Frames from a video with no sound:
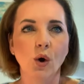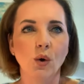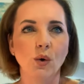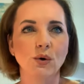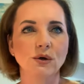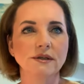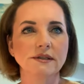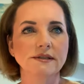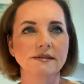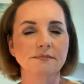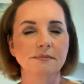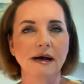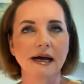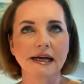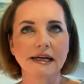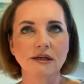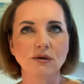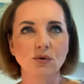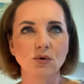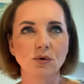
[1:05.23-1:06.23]
und
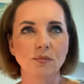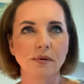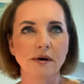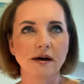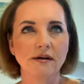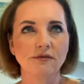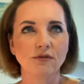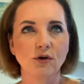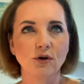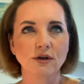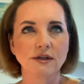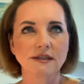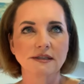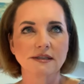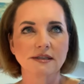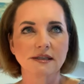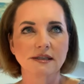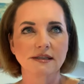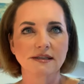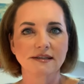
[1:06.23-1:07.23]
mein Opa
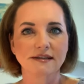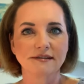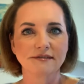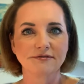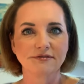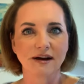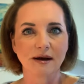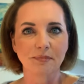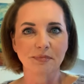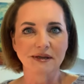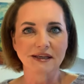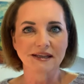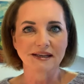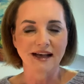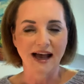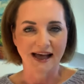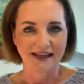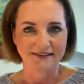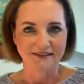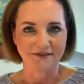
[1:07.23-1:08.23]
wollte
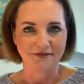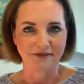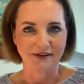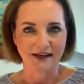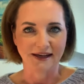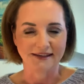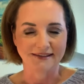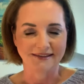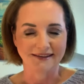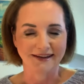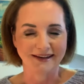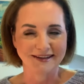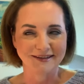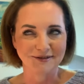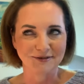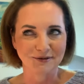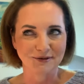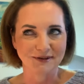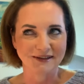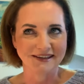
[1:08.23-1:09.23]
Fabrikant werden.
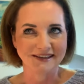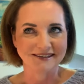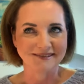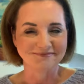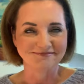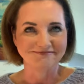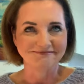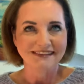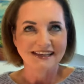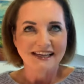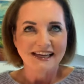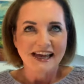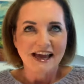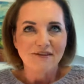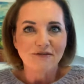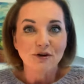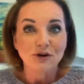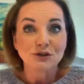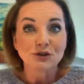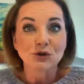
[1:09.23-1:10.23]
Also ähm,
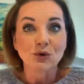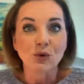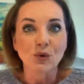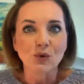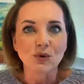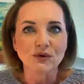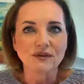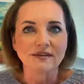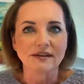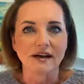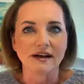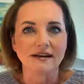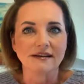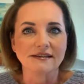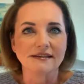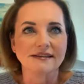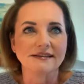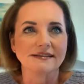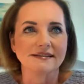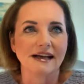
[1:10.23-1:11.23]
er wollte größer
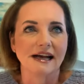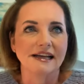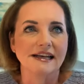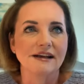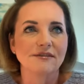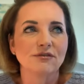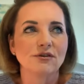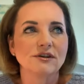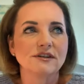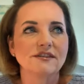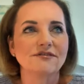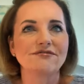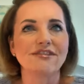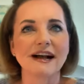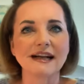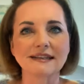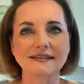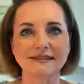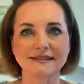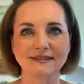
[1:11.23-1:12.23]
sein, er wollte
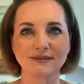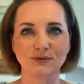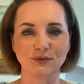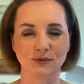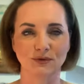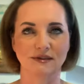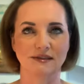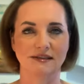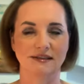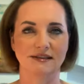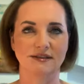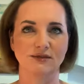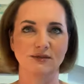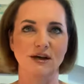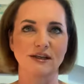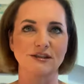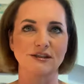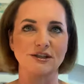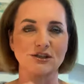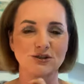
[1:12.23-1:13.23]
wachsen und äh, so
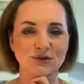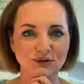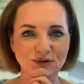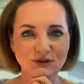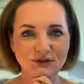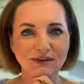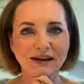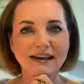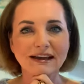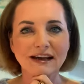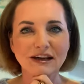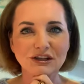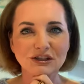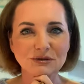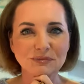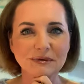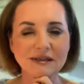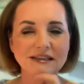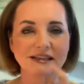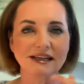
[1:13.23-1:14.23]
hat er schon zwei Jahre
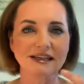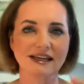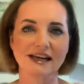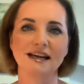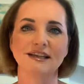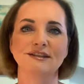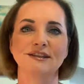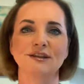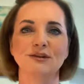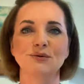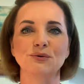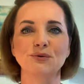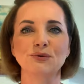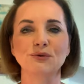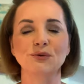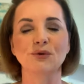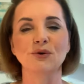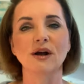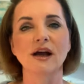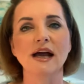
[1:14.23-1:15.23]
später nach der
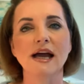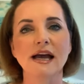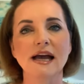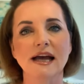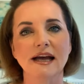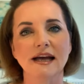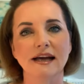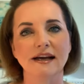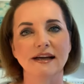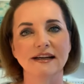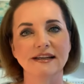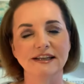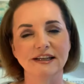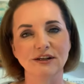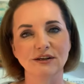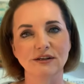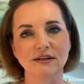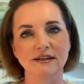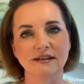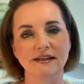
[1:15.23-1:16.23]
Gründung äh,
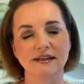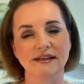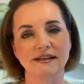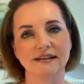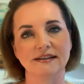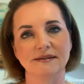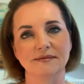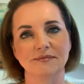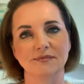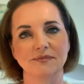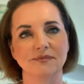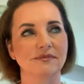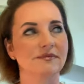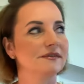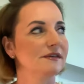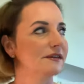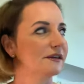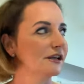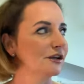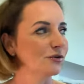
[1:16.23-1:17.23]
den,
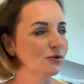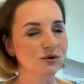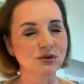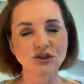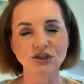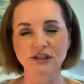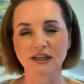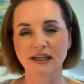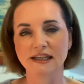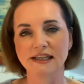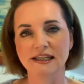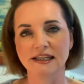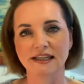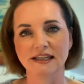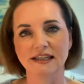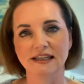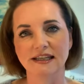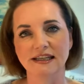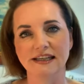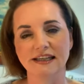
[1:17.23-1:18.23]
ähm, den Grundstein hier
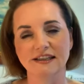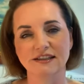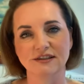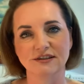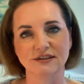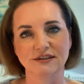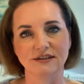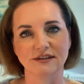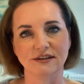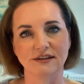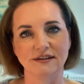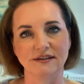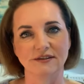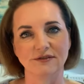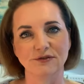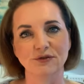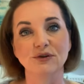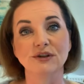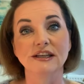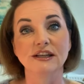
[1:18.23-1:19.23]
gelegt äh,
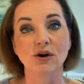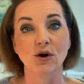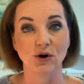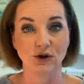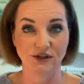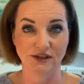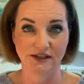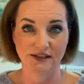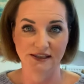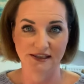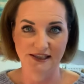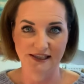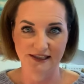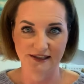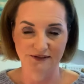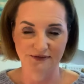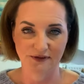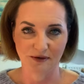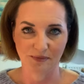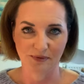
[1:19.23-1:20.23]
für die heutige
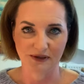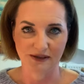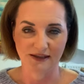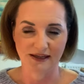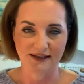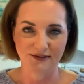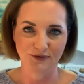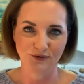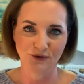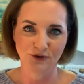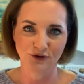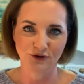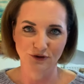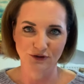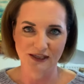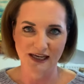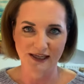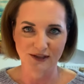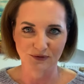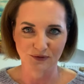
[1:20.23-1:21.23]
Keksfabrik, also
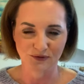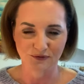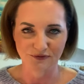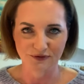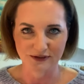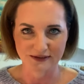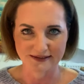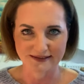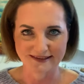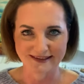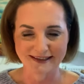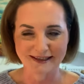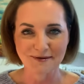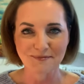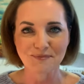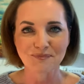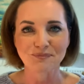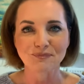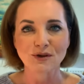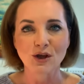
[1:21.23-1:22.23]
1948
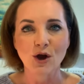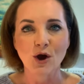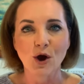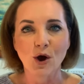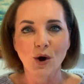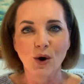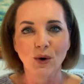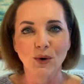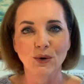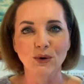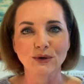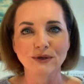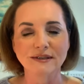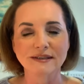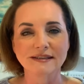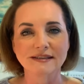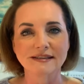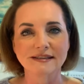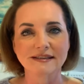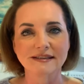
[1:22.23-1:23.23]

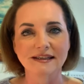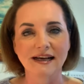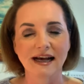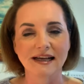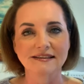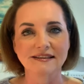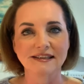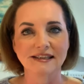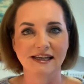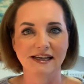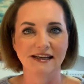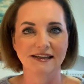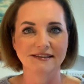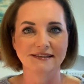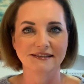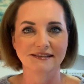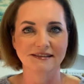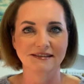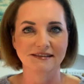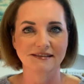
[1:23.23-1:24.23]
und äh, hat den
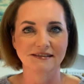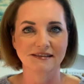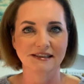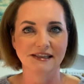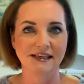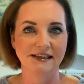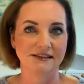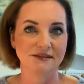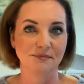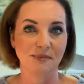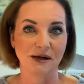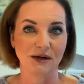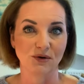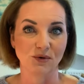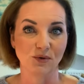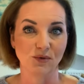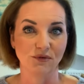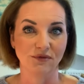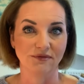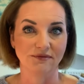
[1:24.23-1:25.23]
ersten
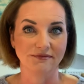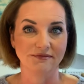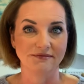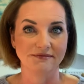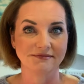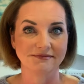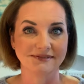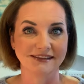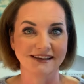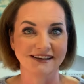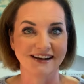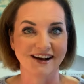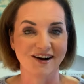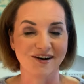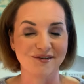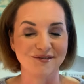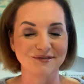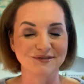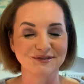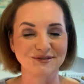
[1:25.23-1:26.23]
Keksbackofen
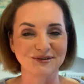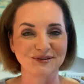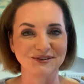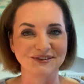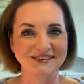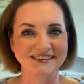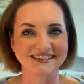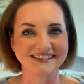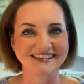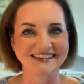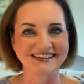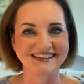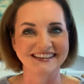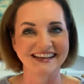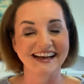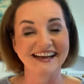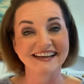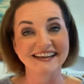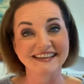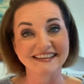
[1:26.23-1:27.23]
gekauft. Und äh,
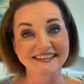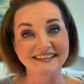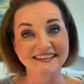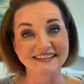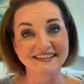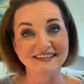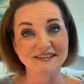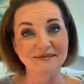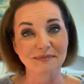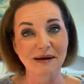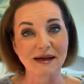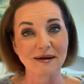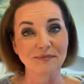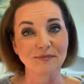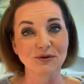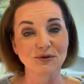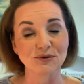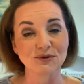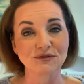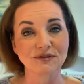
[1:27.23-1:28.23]
leider ist es
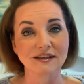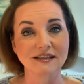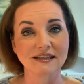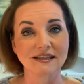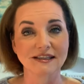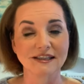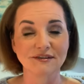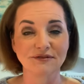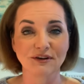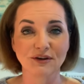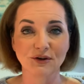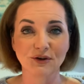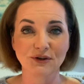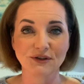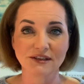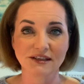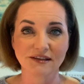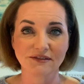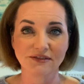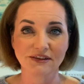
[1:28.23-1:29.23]
meinem Großvater nicht
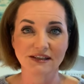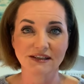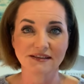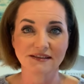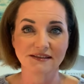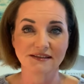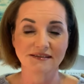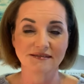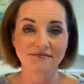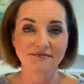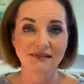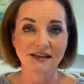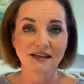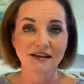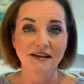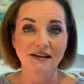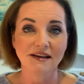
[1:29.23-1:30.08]
vergönnt gewesen,